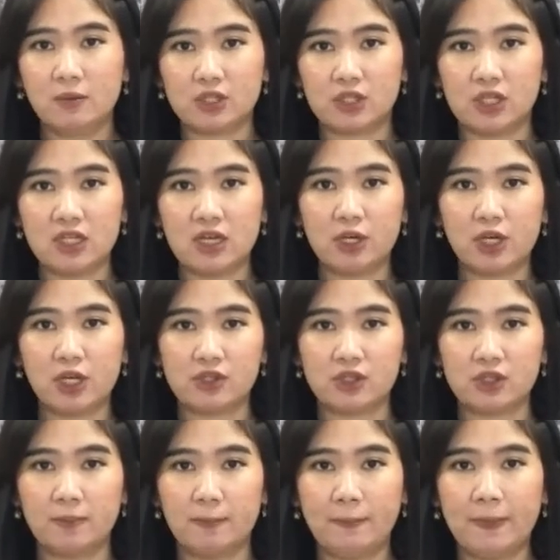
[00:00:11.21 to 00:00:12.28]
Pasalnya media
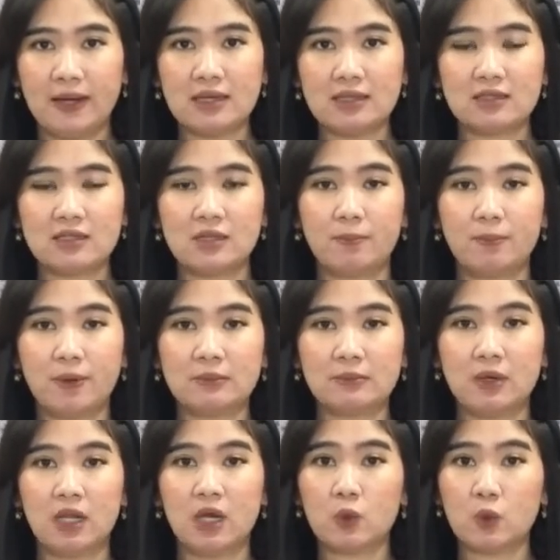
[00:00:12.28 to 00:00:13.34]
setempat
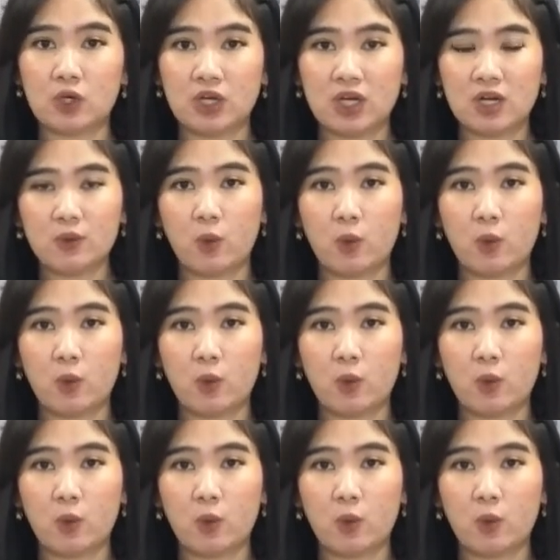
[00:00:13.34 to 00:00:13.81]
sempat melakukan